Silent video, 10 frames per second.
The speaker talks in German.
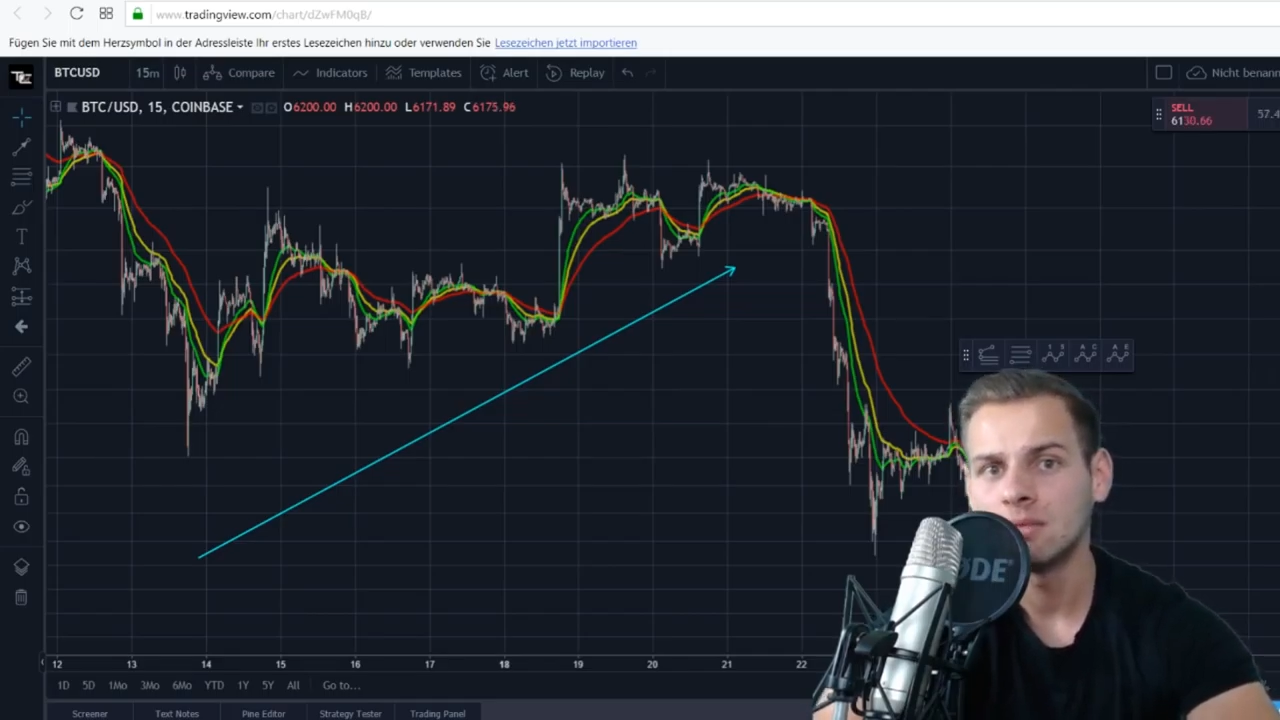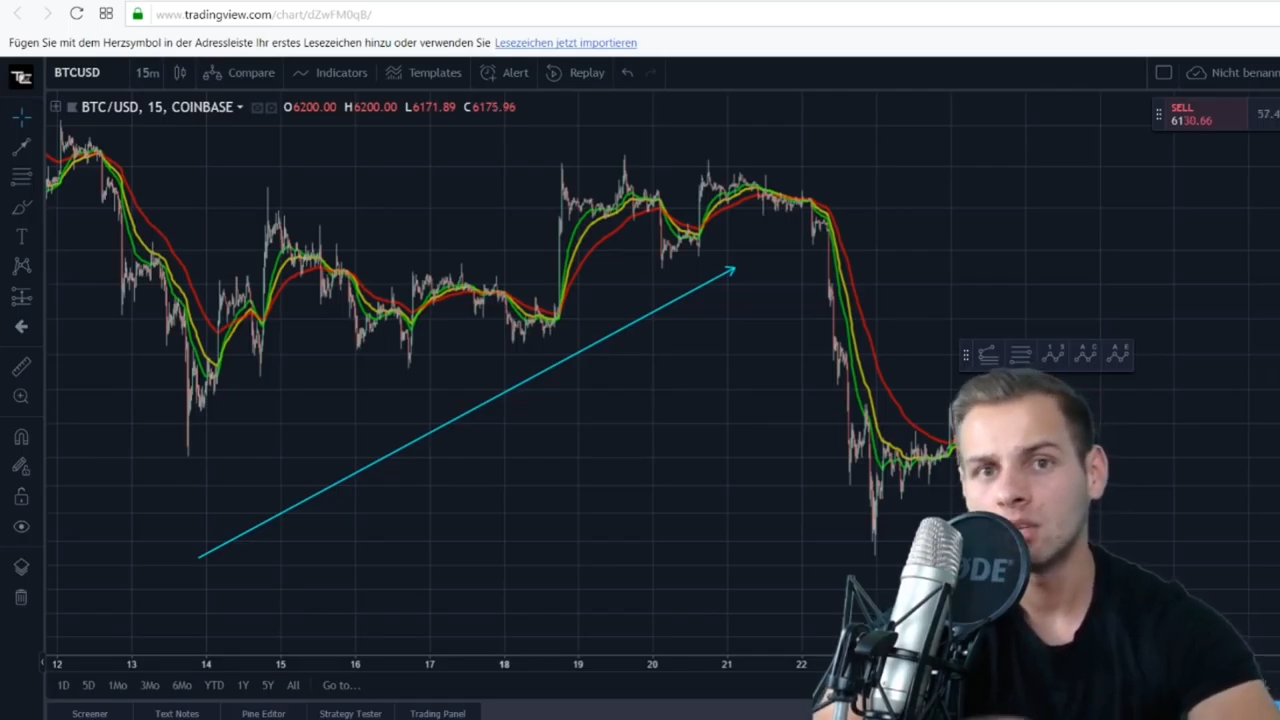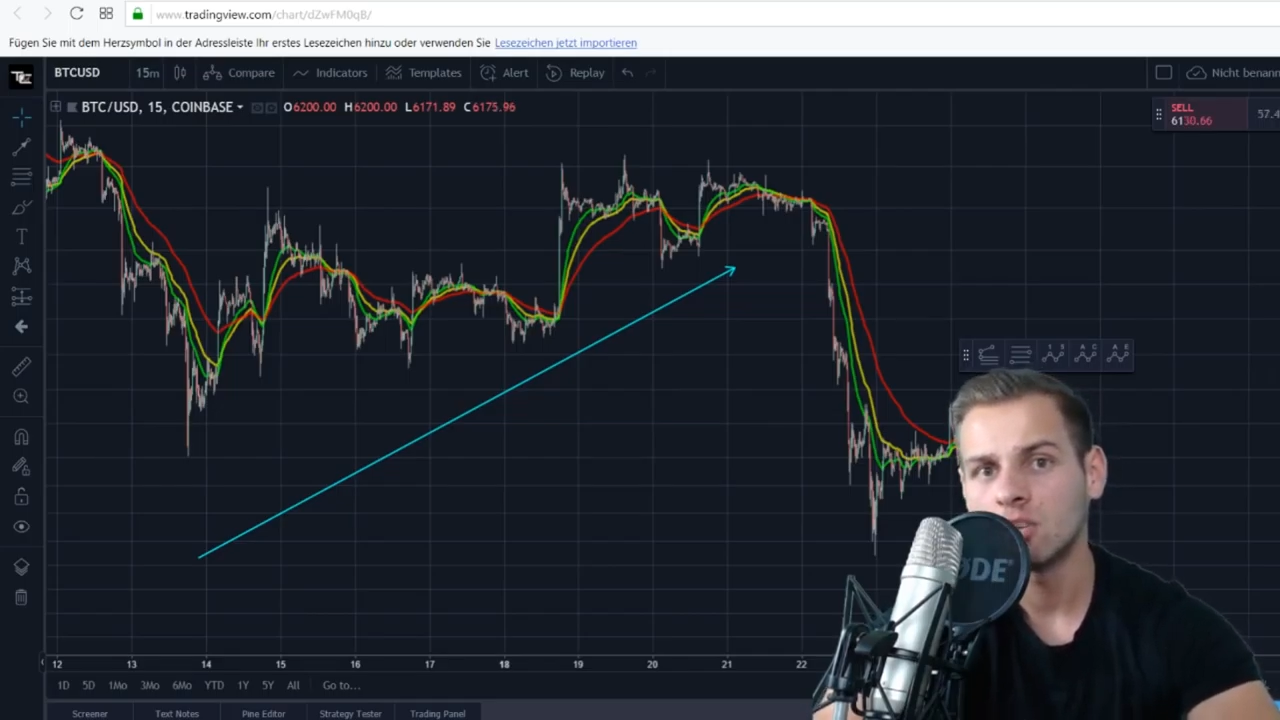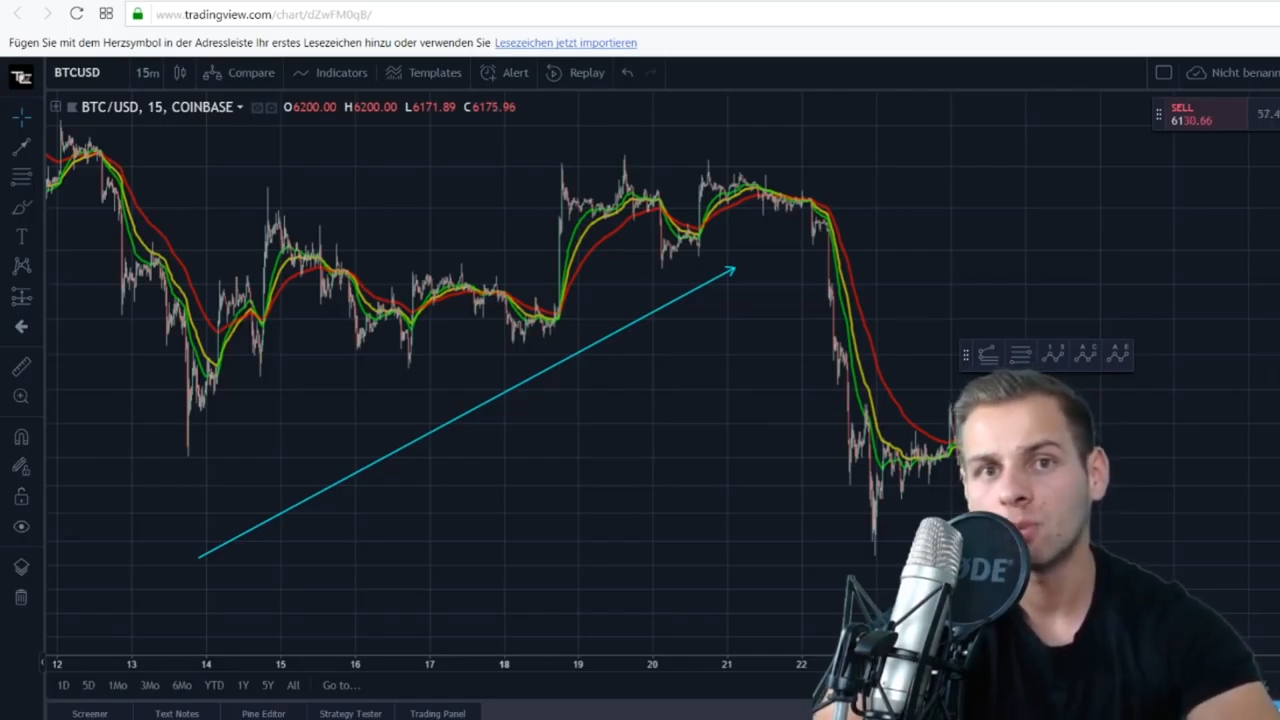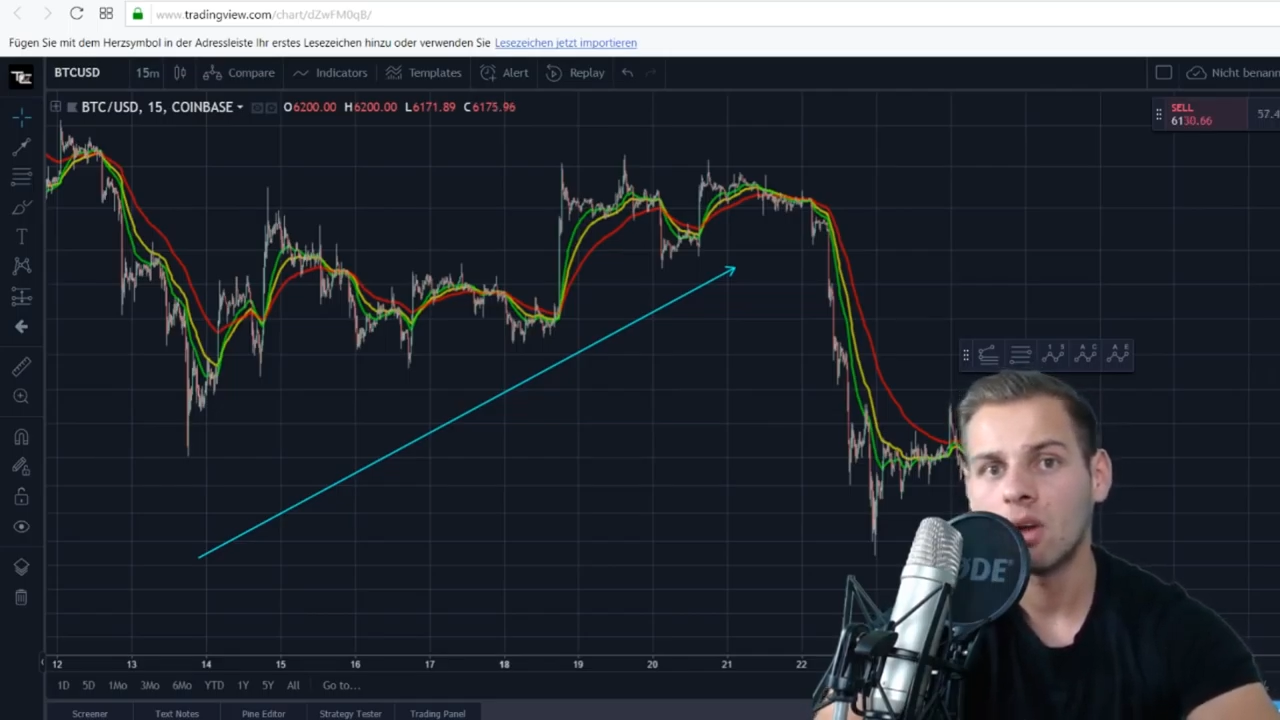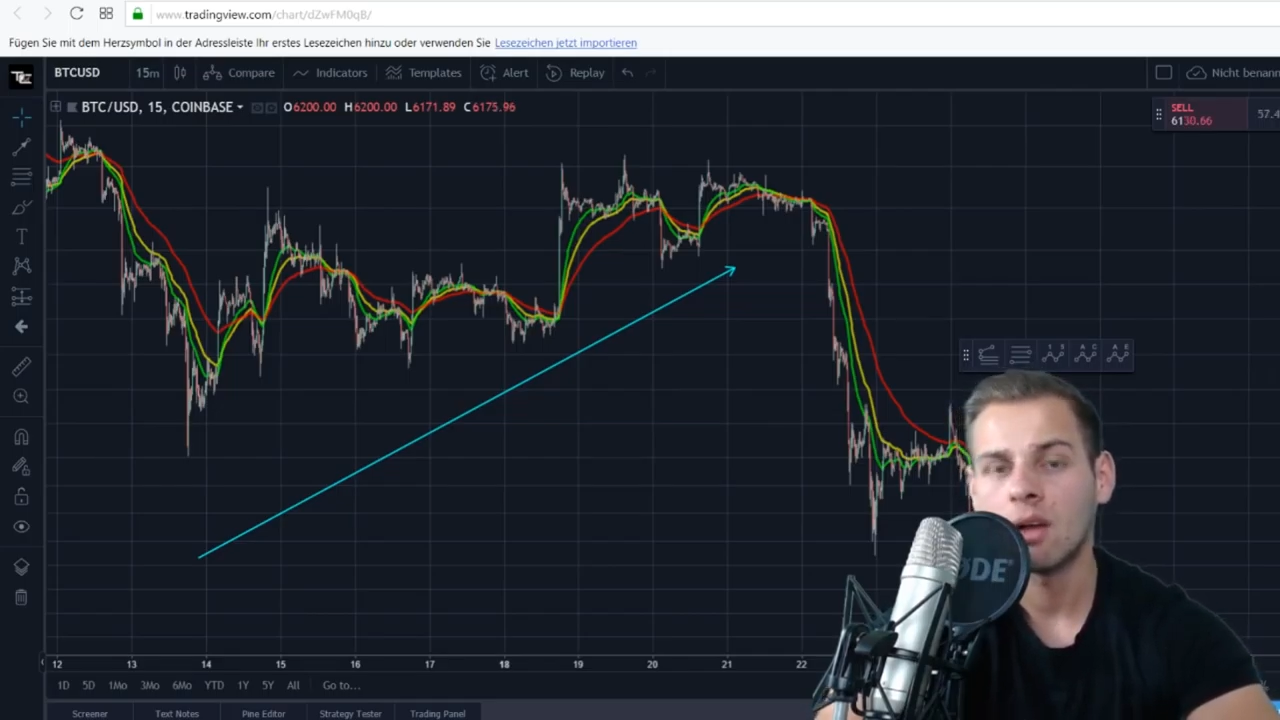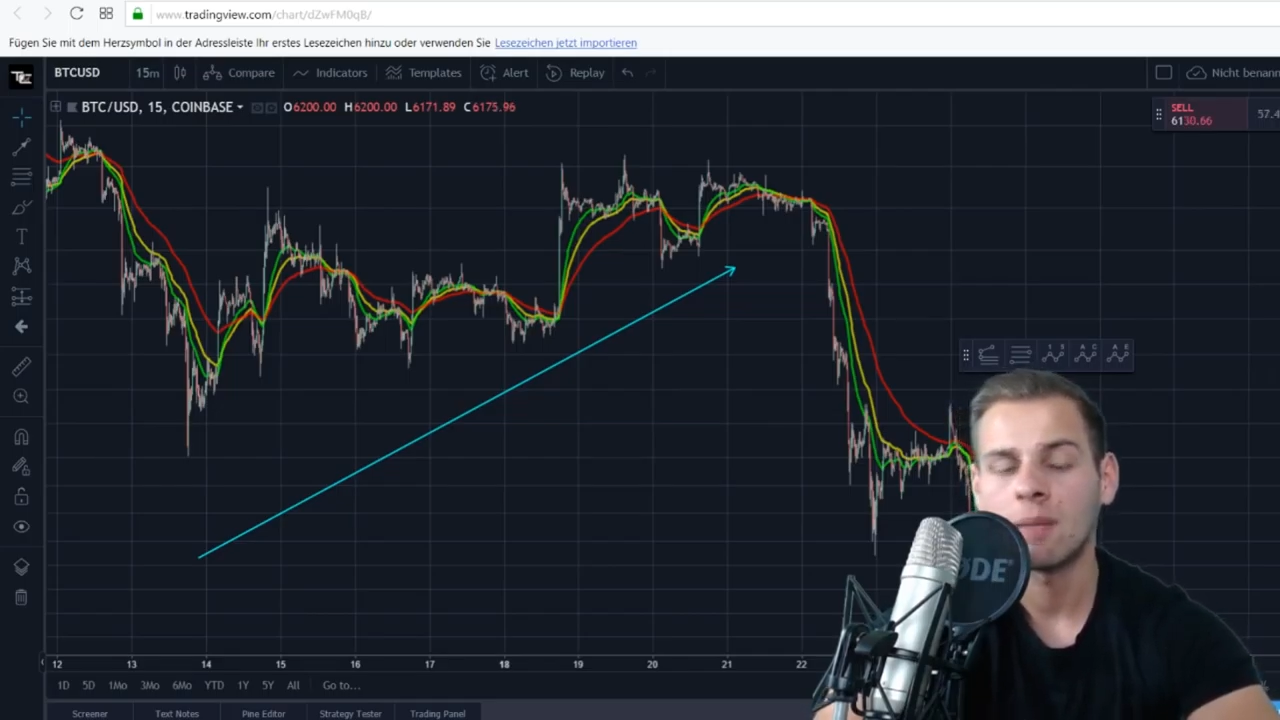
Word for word: Video gesprochen,